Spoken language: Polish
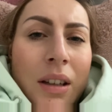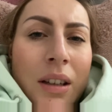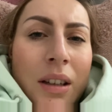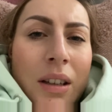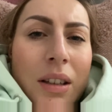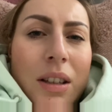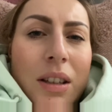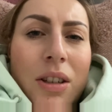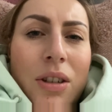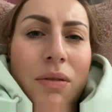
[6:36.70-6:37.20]

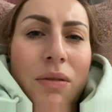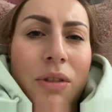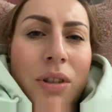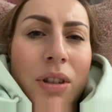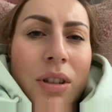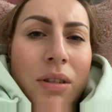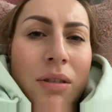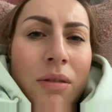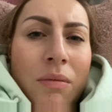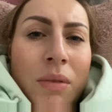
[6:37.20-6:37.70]
Nie, że
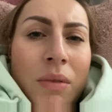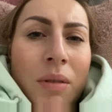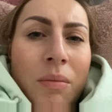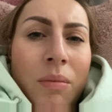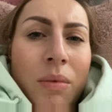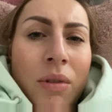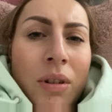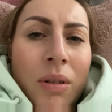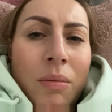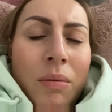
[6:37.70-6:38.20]
wszystko mnie
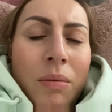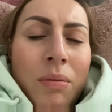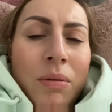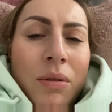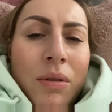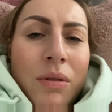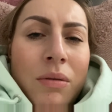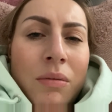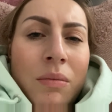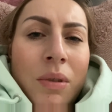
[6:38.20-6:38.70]
boli, po
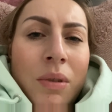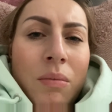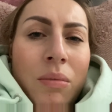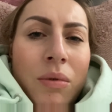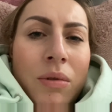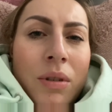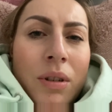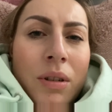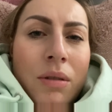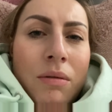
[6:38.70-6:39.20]
prostu mnie
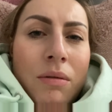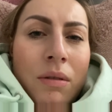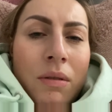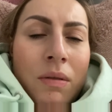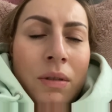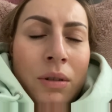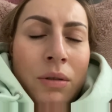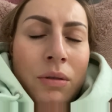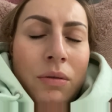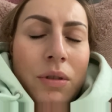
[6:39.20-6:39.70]
boli
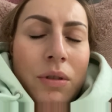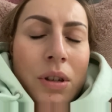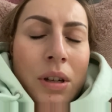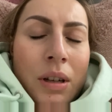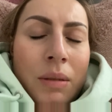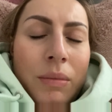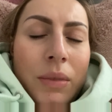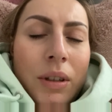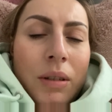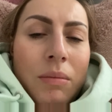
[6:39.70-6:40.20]
głowa. Już
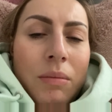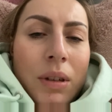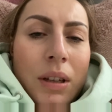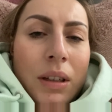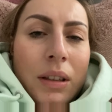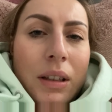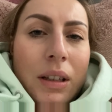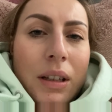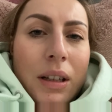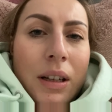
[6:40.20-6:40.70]
wzięłam
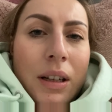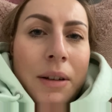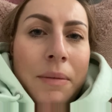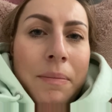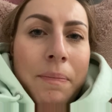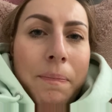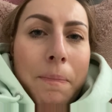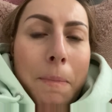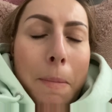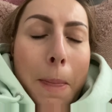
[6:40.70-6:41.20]
tabletkę.
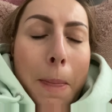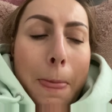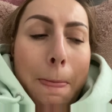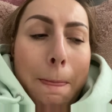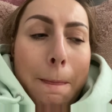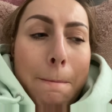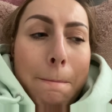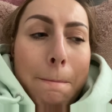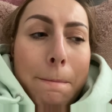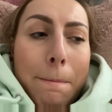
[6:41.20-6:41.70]

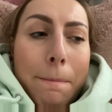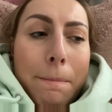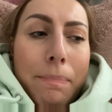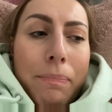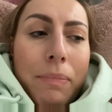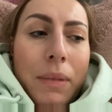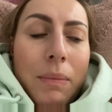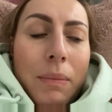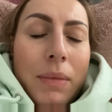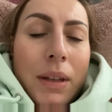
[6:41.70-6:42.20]

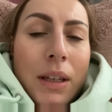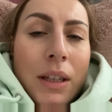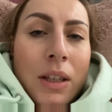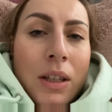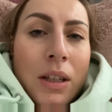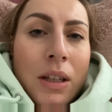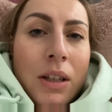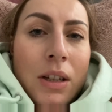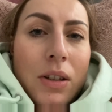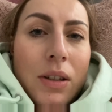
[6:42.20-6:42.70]
Mam
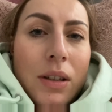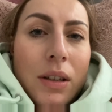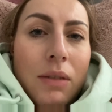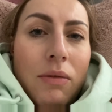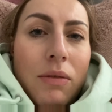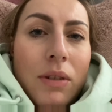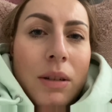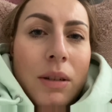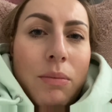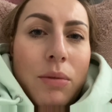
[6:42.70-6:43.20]
nadzieję, że za
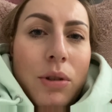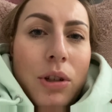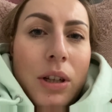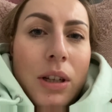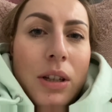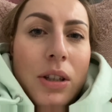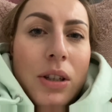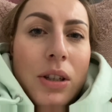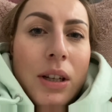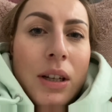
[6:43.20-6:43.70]
chwilę
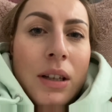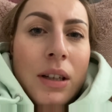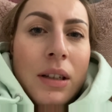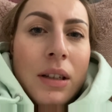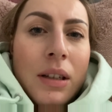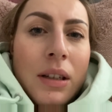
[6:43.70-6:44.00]
przejdzie.